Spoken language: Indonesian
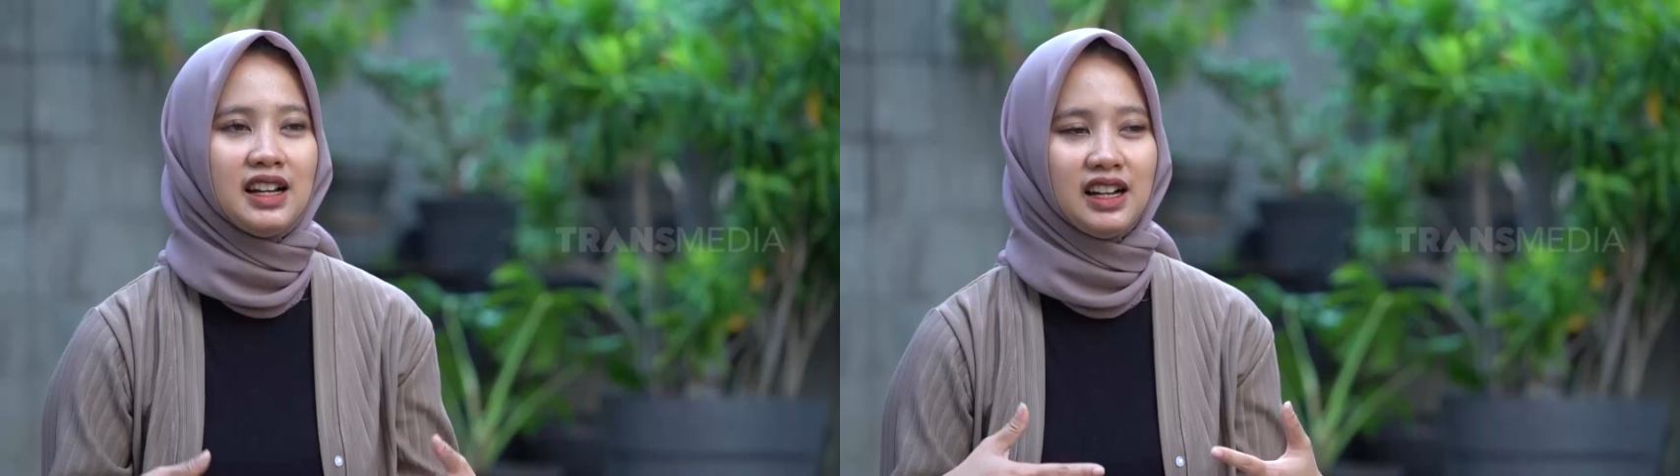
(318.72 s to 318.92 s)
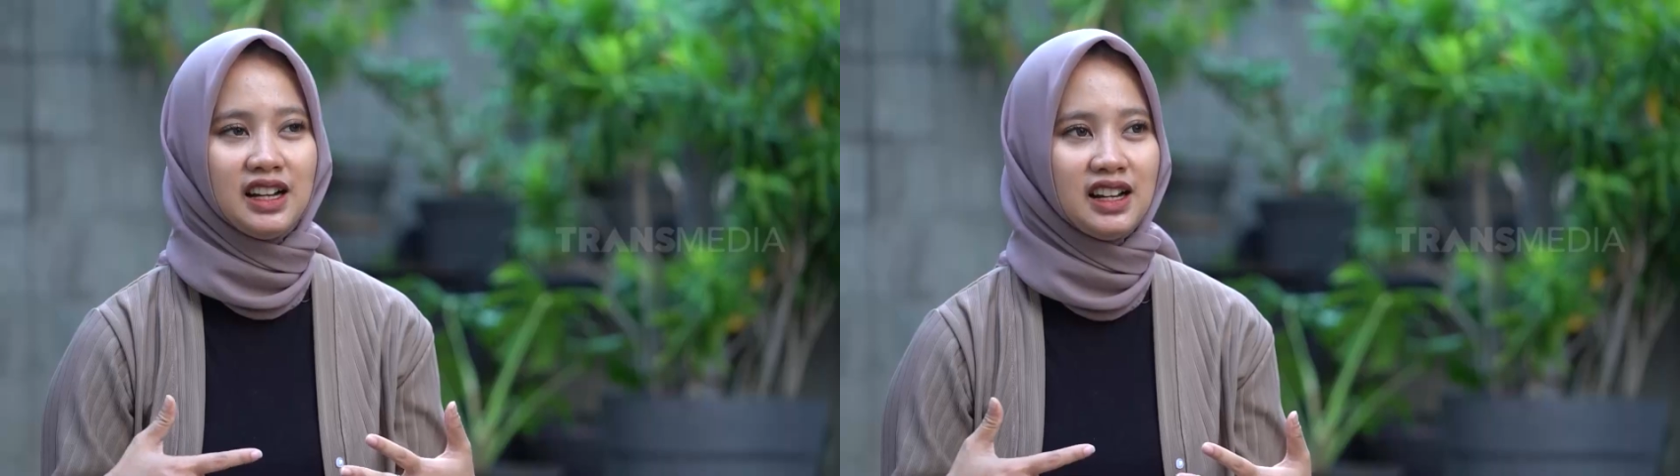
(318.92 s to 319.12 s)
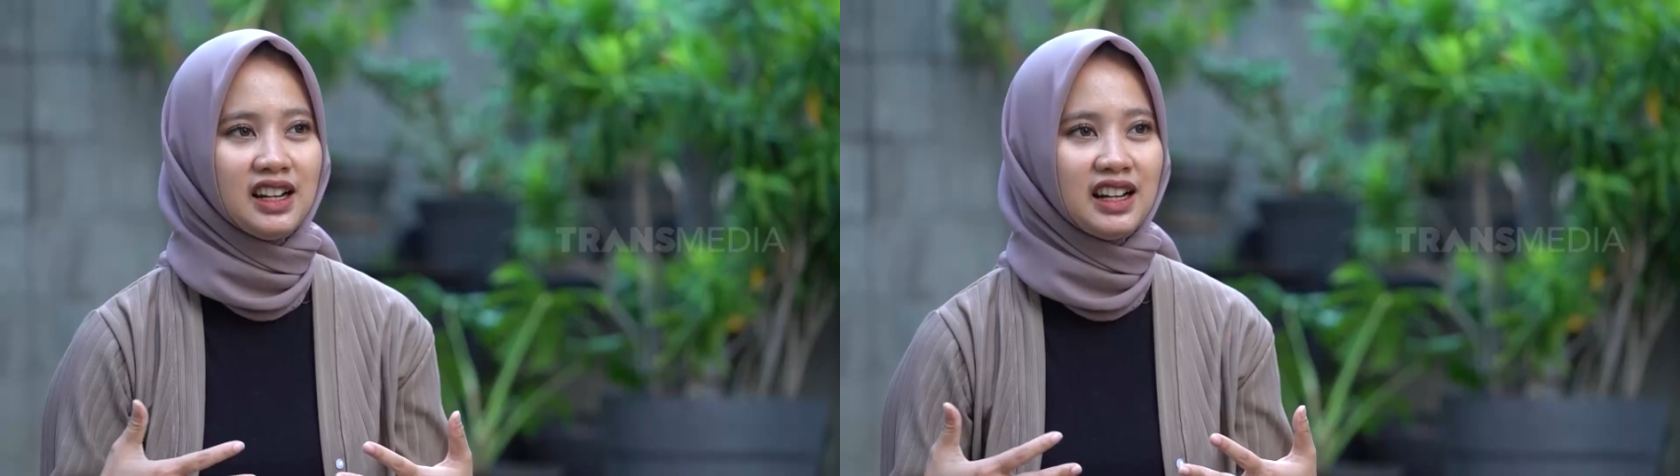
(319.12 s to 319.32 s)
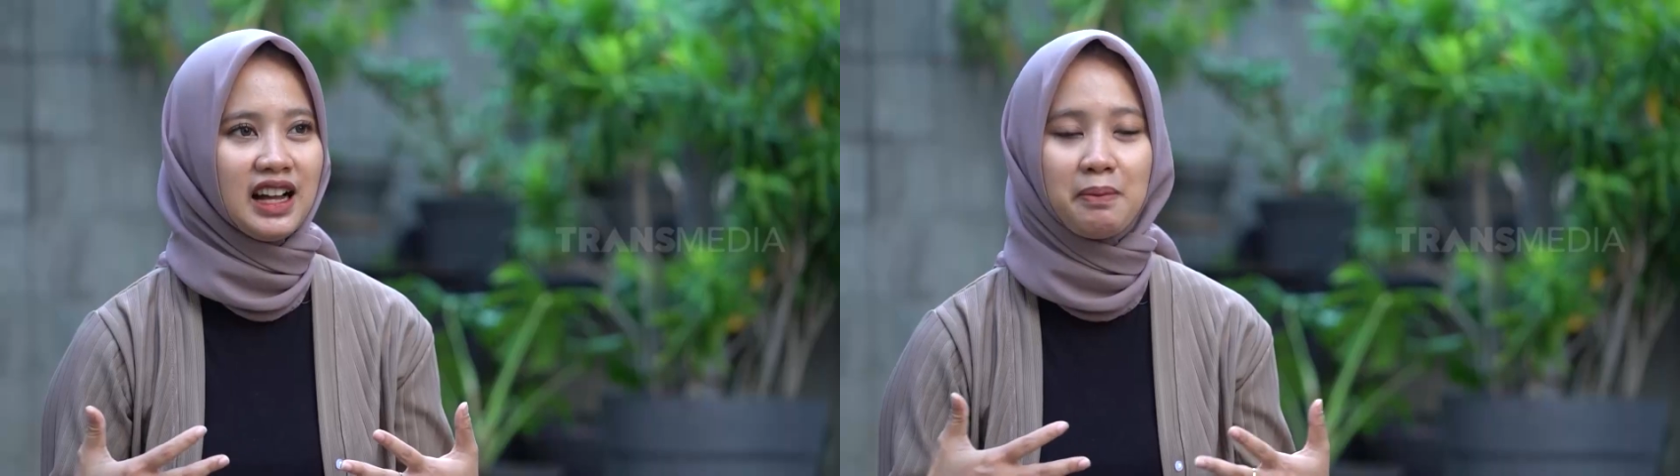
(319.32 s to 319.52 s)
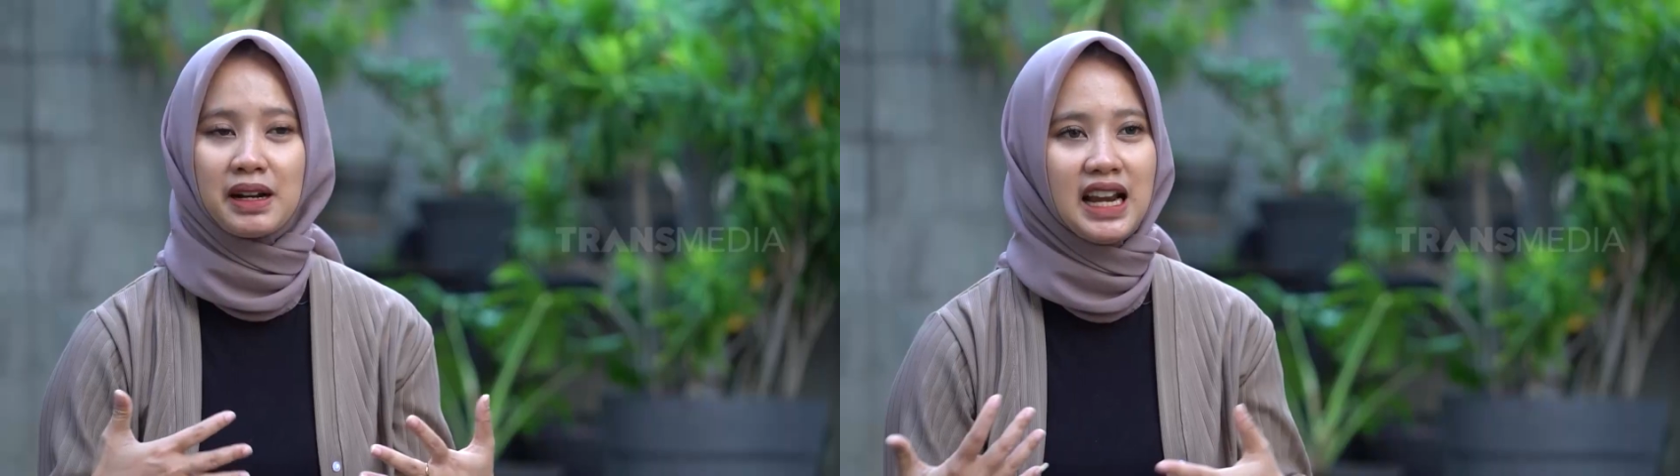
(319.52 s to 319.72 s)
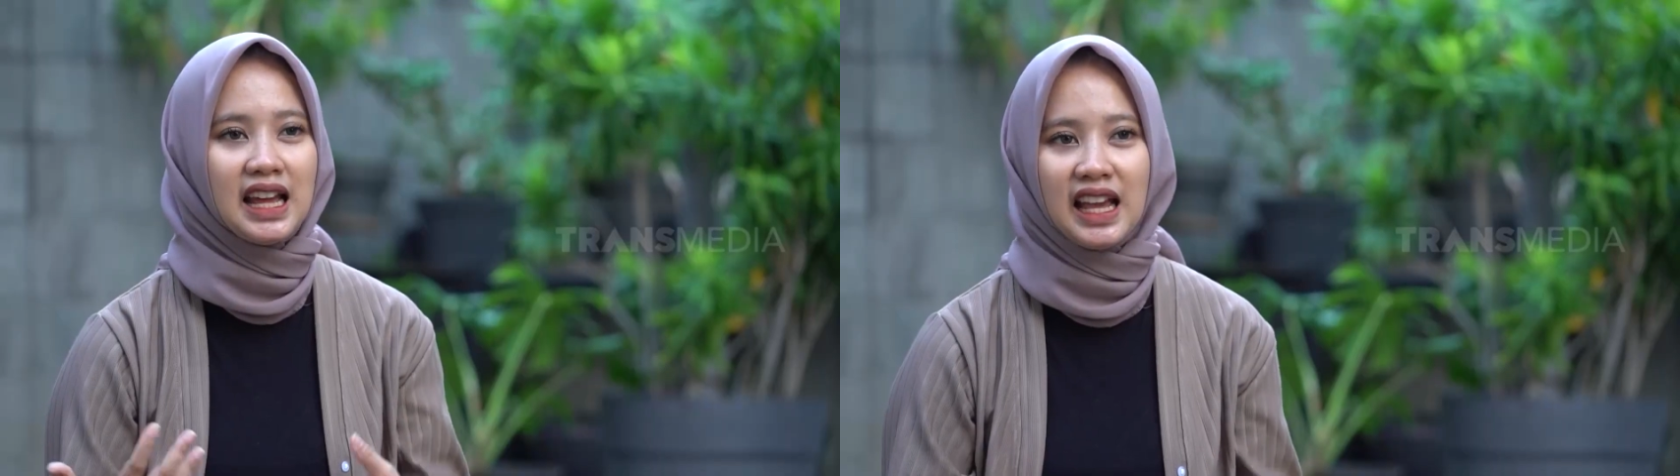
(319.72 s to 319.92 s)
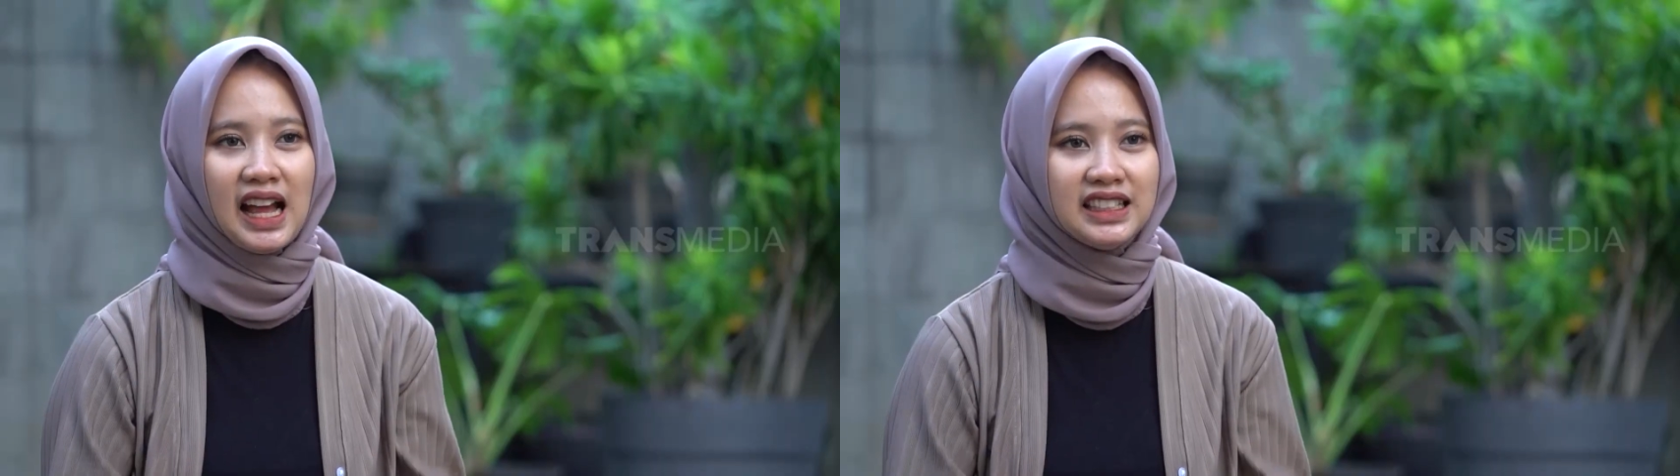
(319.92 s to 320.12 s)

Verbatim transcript: Eh, nggak uh, berdaya